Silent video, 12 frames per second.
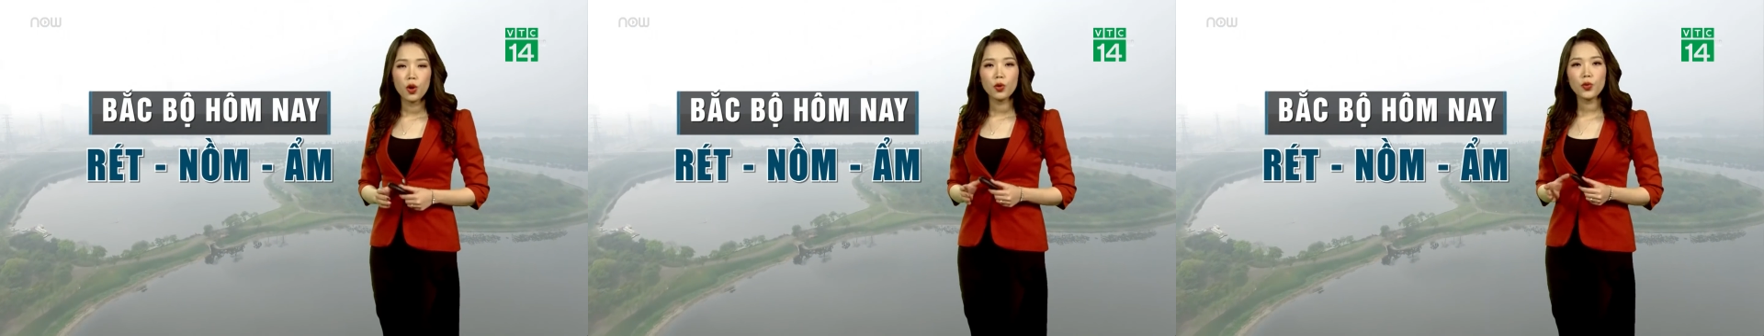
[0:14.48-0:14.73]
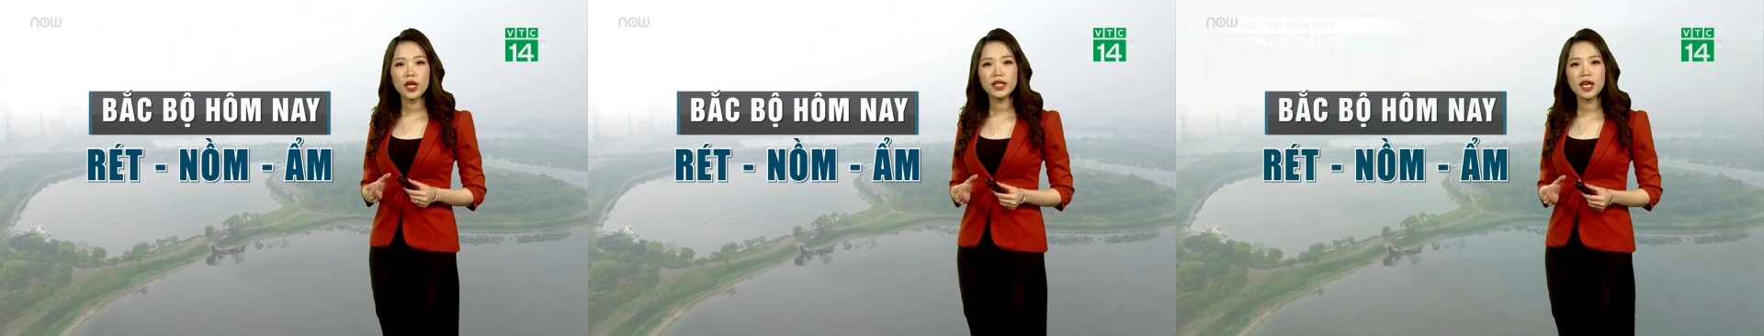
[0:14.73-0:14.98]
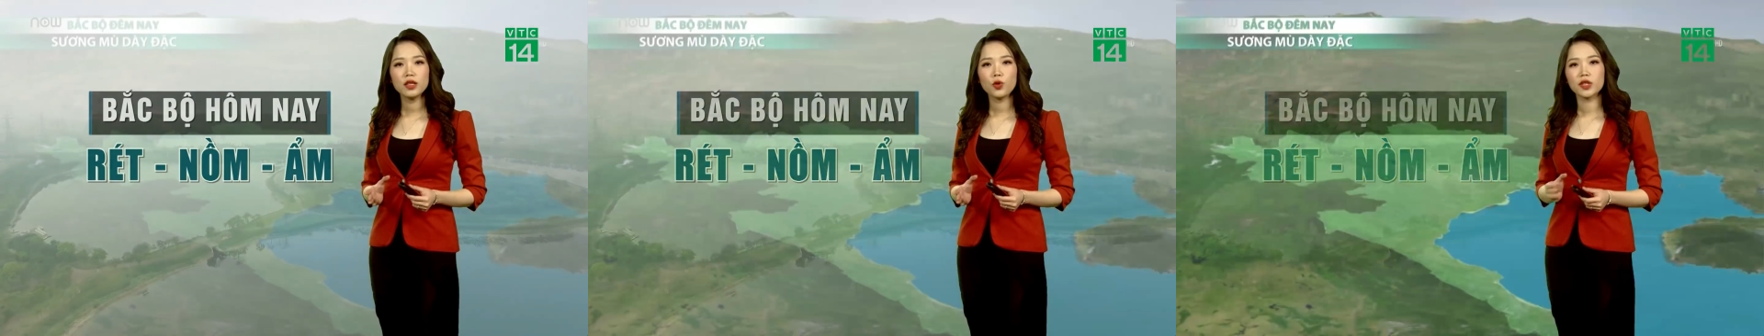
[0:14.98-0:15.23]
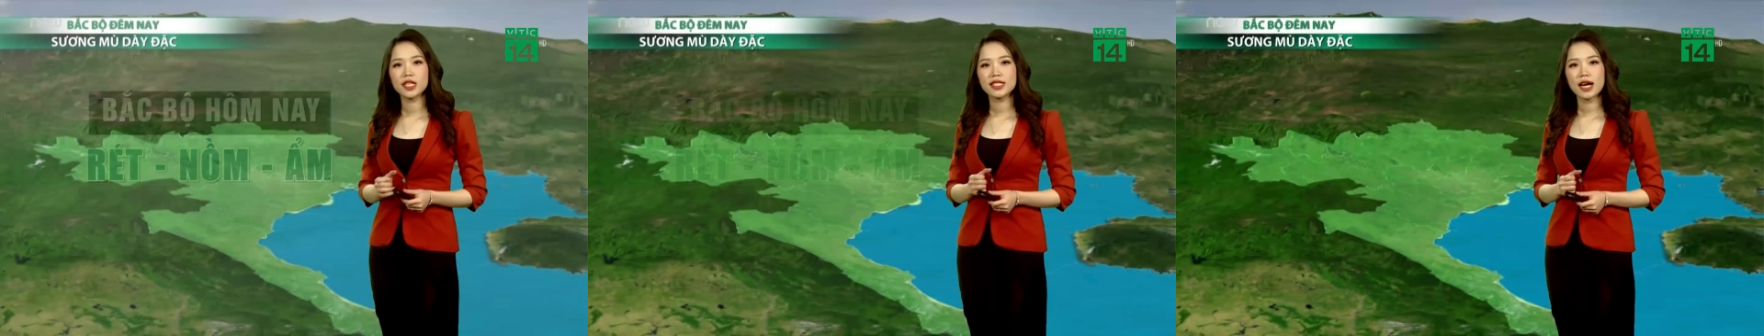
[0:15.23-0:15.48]
Nguyên nhân của
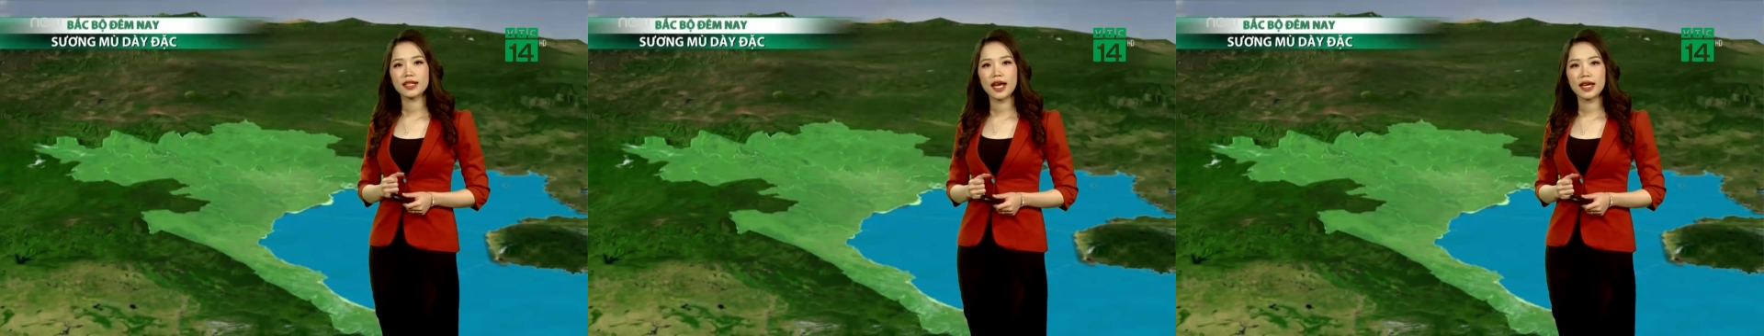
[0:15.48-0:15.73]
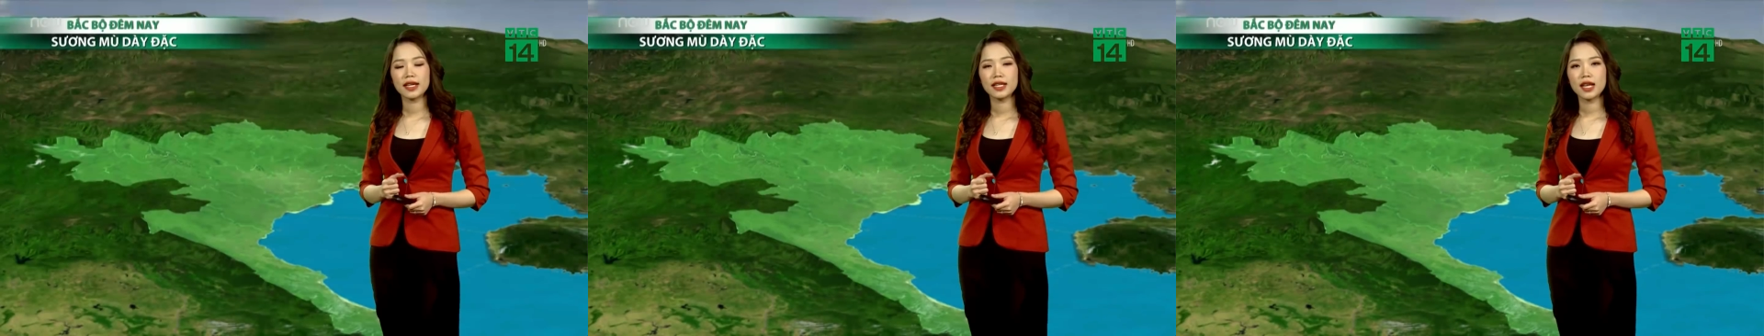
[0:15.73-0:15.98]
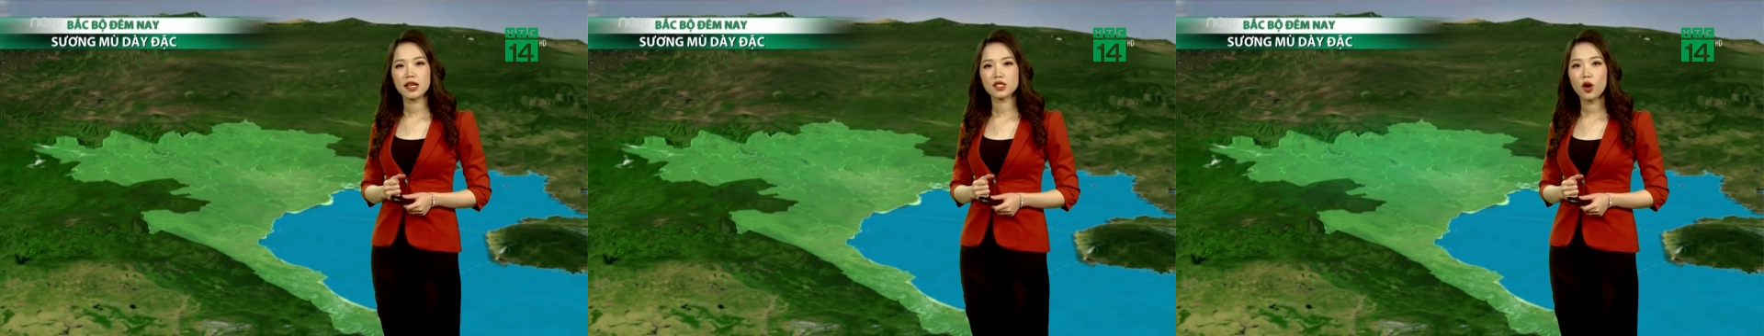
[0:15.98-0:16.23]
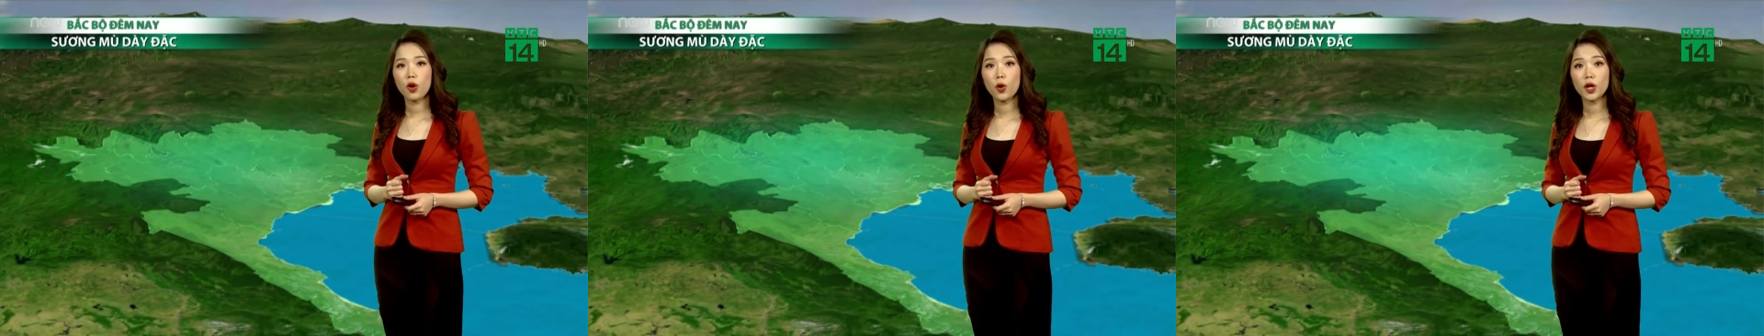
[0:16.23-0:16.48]
tình trạng này là
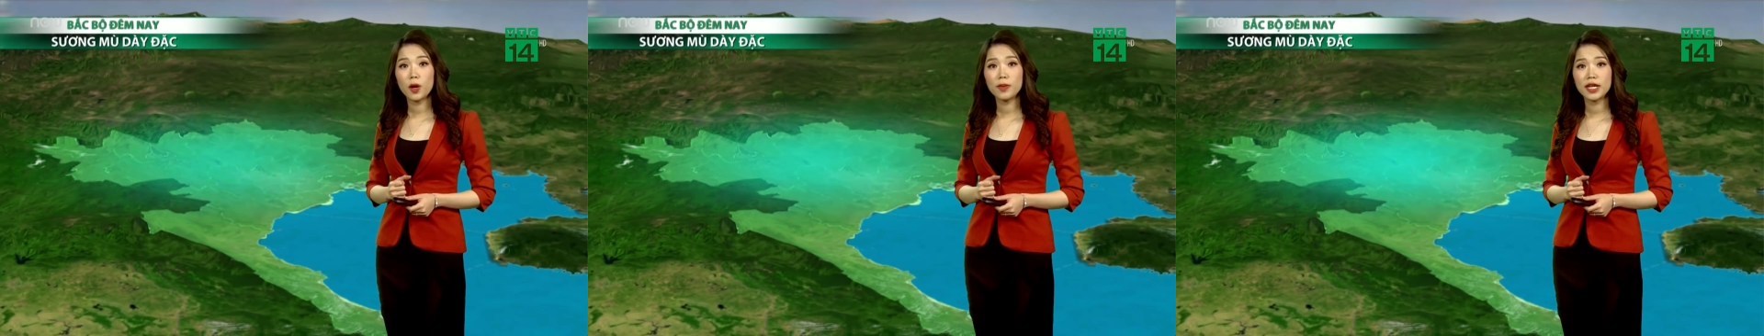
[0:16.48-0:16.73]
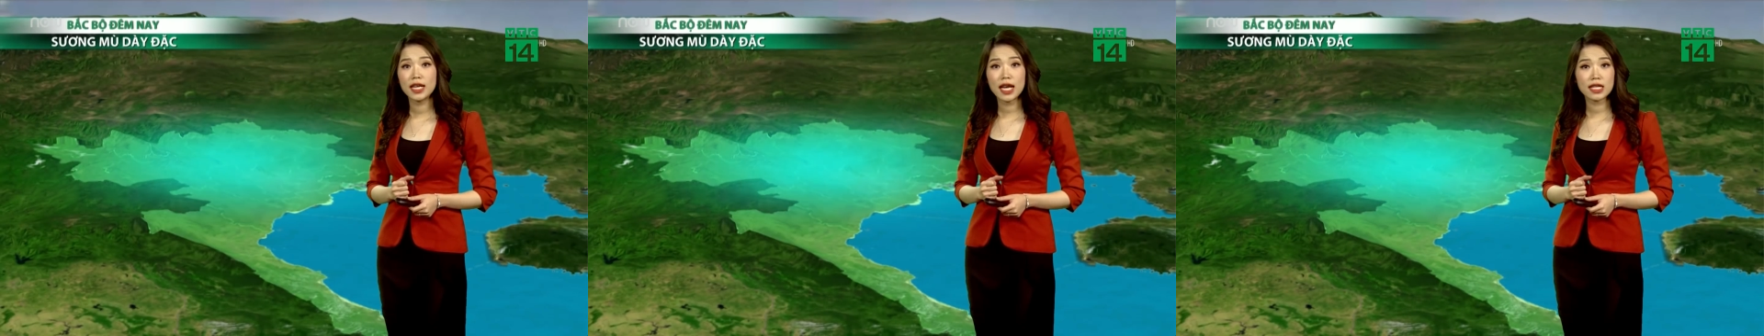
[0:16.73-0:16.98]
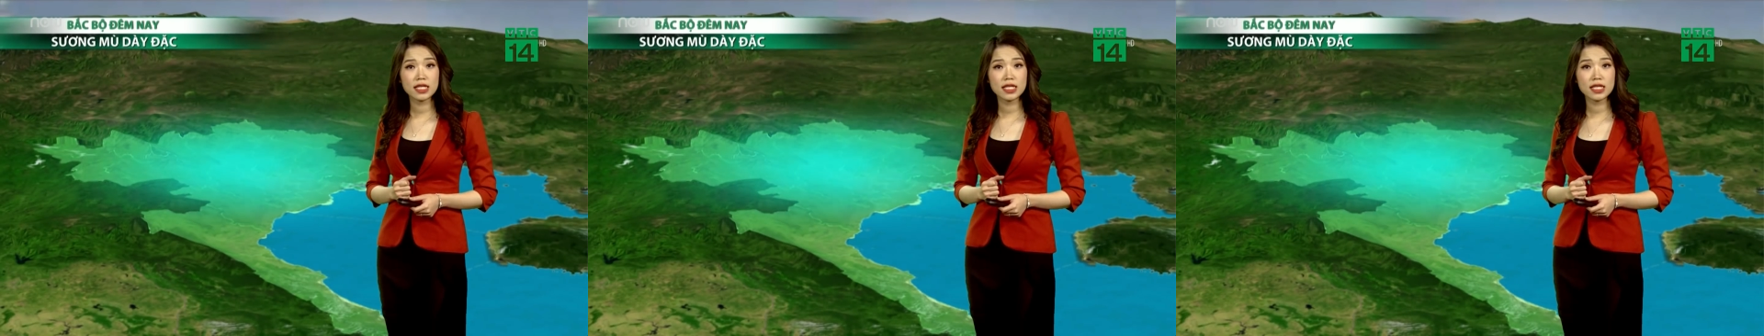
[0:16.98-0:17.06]
do khối không khí lạnh